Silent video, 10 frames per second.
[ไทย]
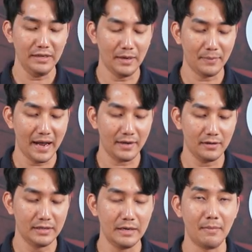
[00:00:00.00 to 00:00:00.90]
วที่สำคัญ
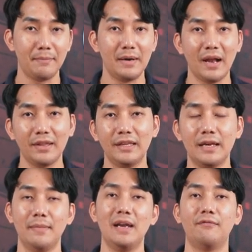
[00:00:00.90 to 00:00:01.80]
ก็คือมันเป็นพลาสติ
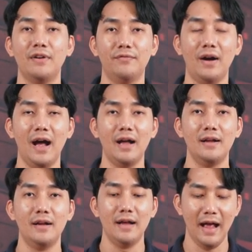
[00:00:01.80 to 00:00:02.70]
กไม่นำไฟฟ้า
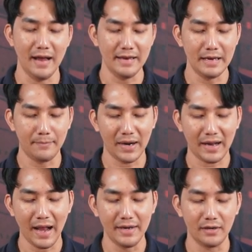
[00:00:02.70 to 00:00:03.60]
อ่าอีกประ
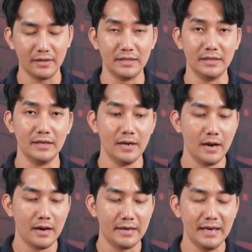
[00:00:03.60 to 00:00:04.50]
การหนึ่งก็คือ
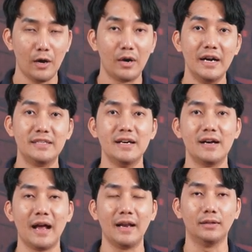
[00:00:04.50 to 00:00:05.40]
ที่เราเคยเจ
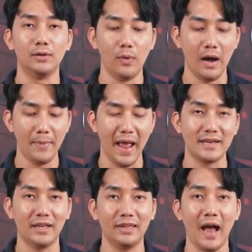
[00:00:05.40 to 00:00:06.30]
อกันตัวแผง
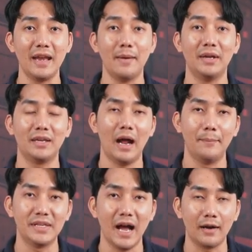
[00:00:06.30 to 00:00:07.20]
จัดสายเนี่ยมันจะ
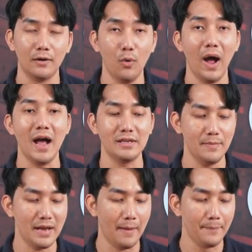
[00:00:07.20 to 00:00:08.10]
ทำจากโลหะ
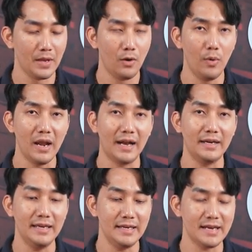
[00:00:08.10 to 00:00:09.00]
ใช่ไหมครับ เวลา
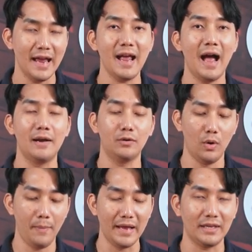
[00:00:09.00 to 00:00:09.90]
ที่ใช้งาน
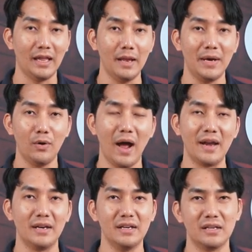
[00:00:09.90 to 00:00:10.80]
ตัวแผงจัดสายที่เป็นโลหะ
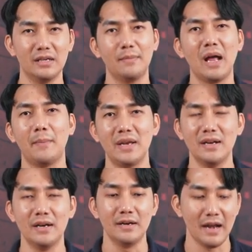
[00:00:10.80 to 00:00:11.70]
เนี่ยหคือน้ำหนักมัน
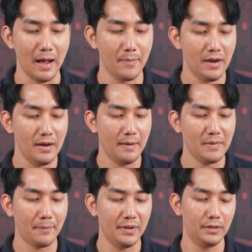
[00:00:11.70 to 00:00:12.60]
เยอะนะครับ
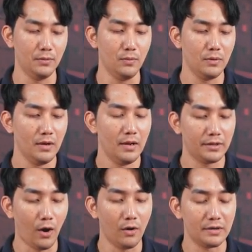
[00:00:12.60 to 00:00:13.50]
น้ำหนักมันสูง
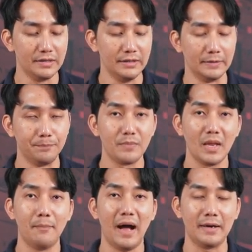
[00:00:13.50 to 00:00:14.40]
2 คือ
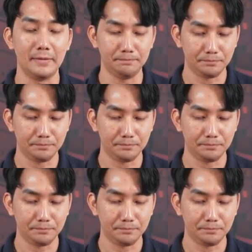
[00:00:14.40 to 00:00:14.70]
มัน